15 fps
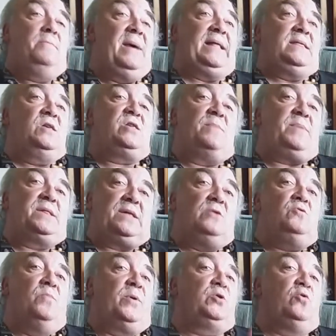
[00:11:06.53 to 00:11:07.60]
bah, Déjà parce
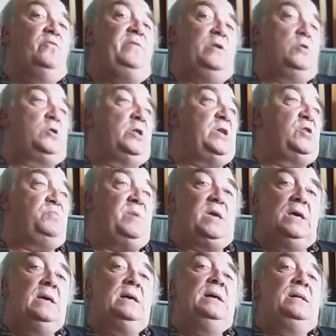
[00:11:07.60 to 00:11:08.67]
qu'ils n'ont pas trouvé le code HB.
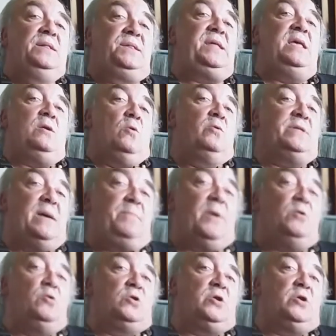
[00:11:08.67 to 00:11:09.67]
Si on n'a pas le